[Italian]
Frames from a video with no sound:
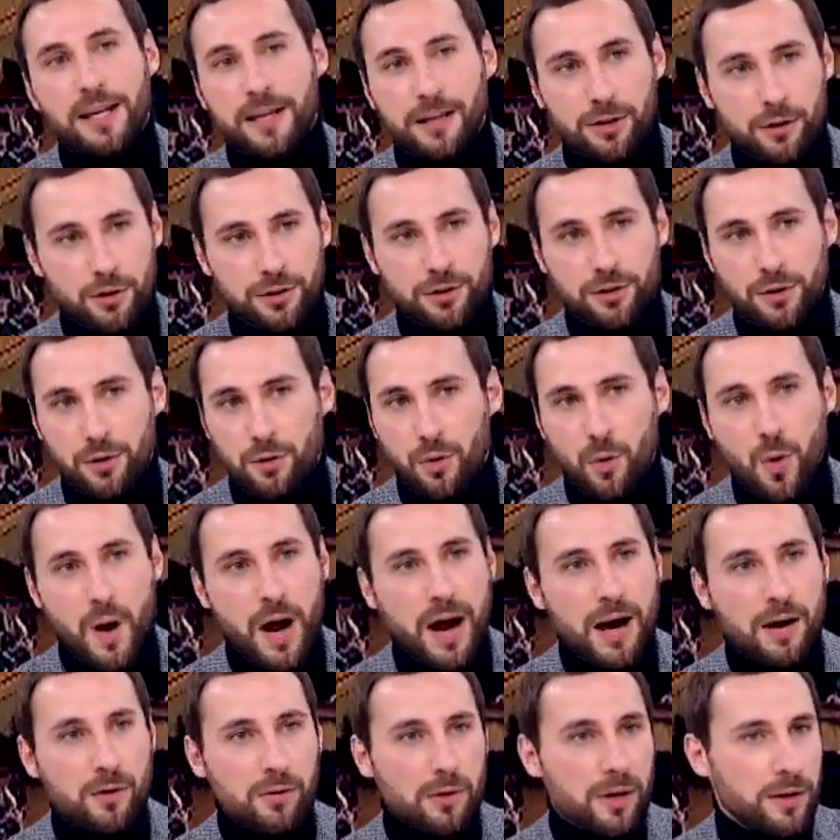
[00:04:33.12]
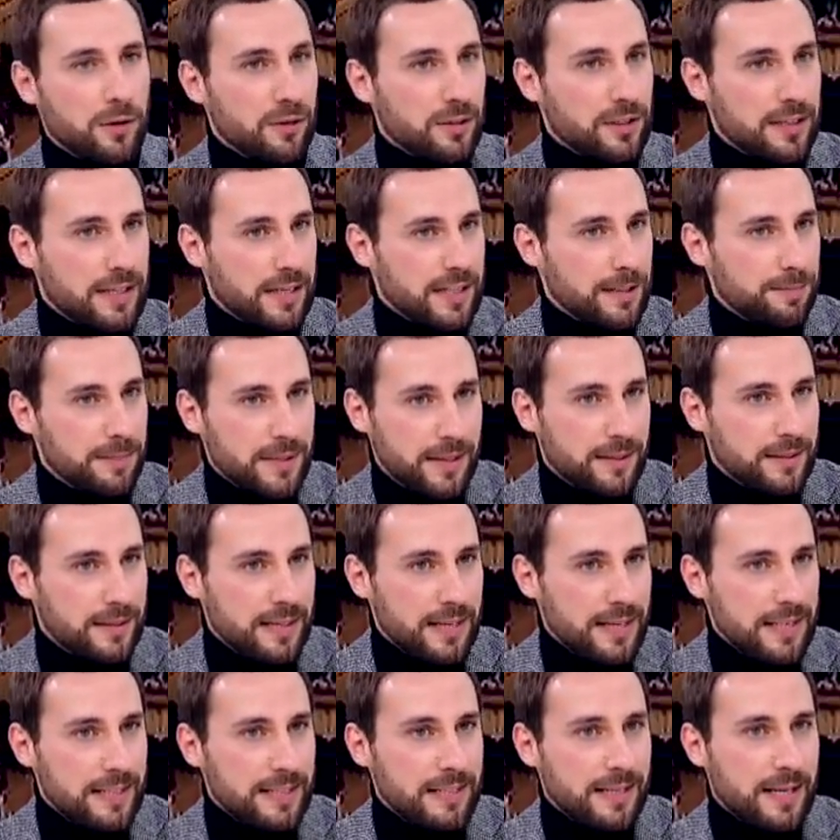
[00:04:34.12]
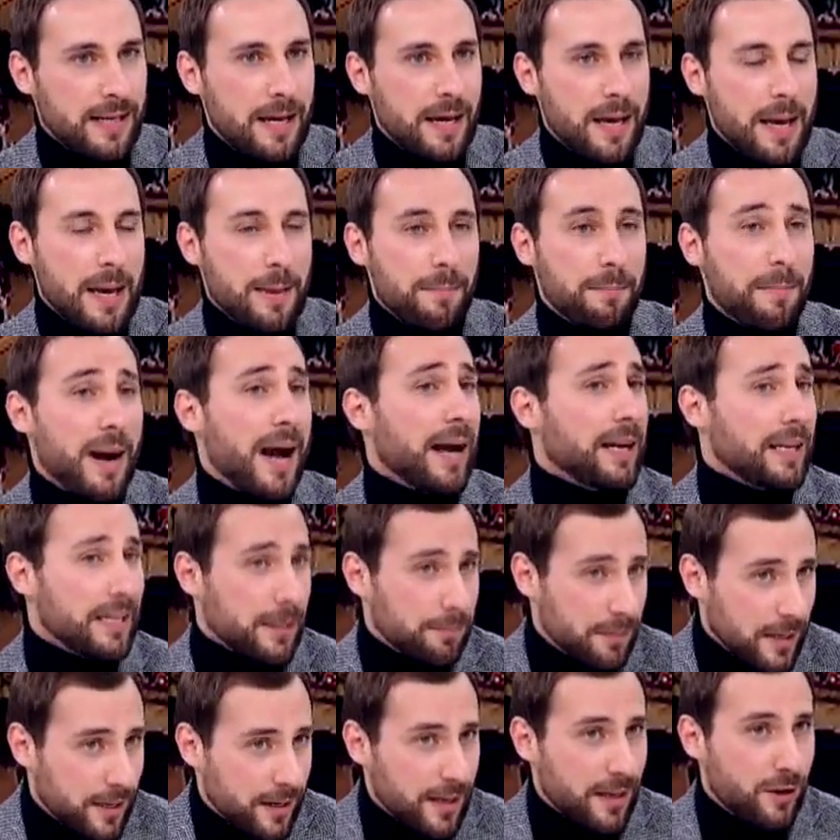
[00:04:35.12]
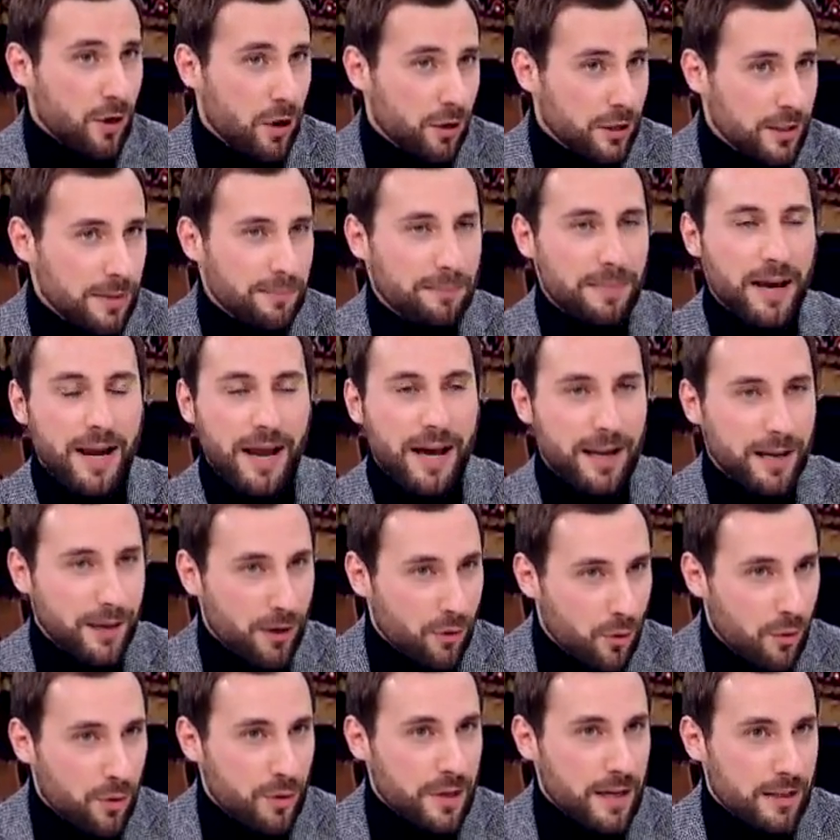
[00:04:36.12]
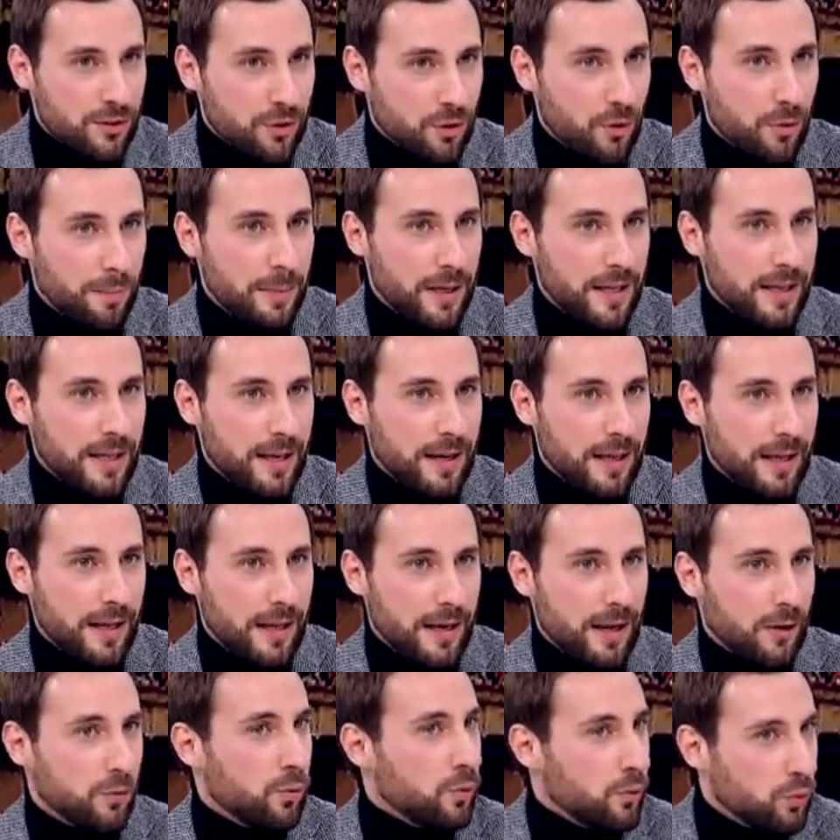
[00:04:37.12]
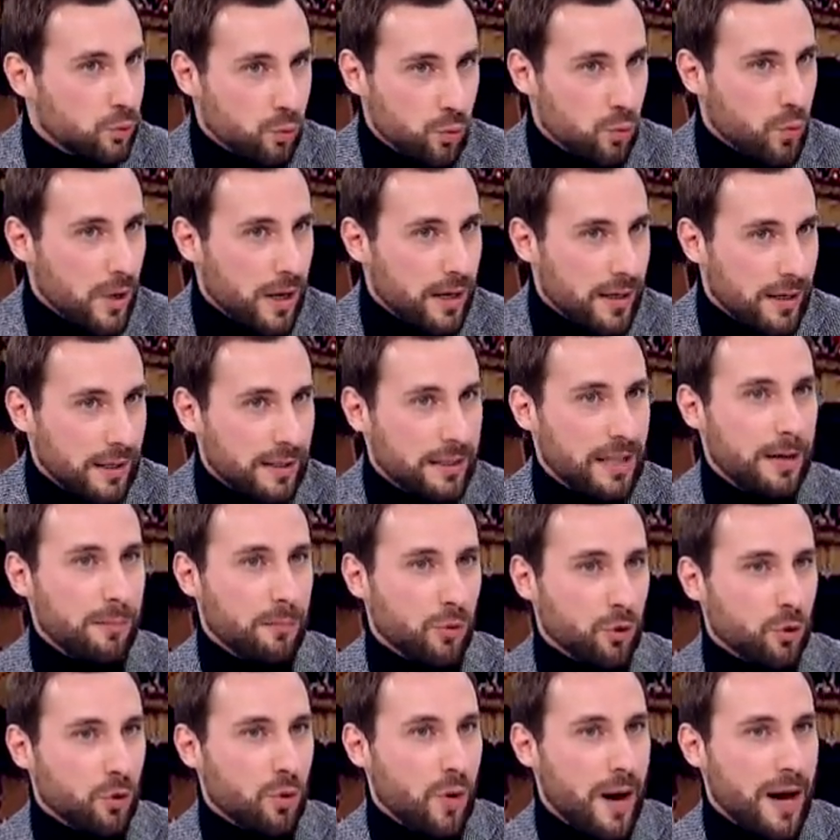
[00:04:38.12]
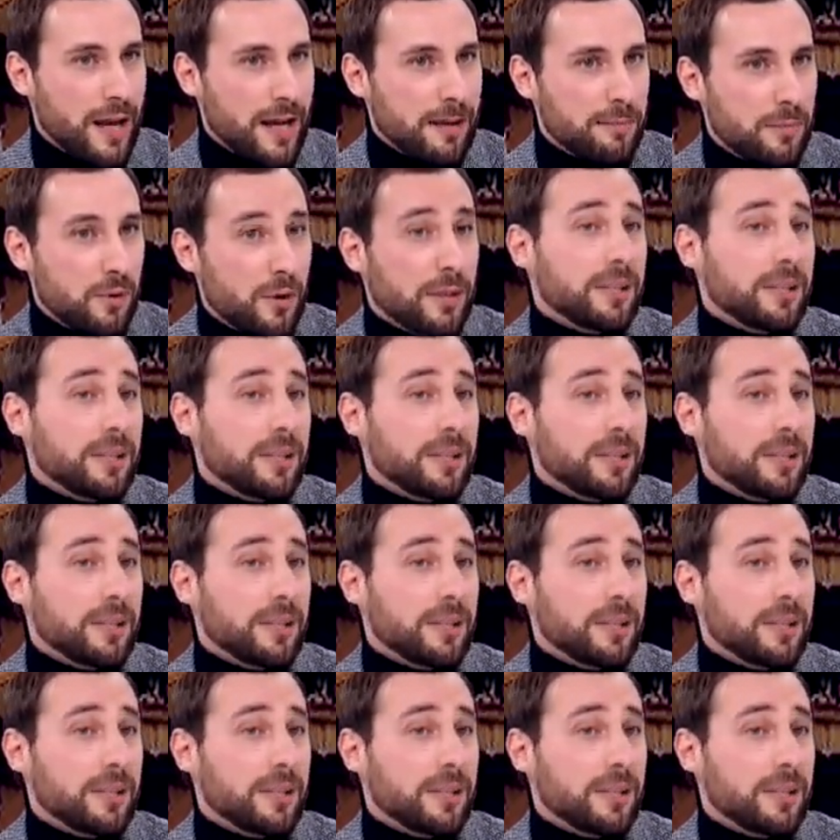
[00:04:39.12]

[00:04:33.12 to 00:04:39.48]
il nostro know-how, la nostra expertise, ma anche, perché no, di imparare noi a scoprire la cultura del mondo arabo mm.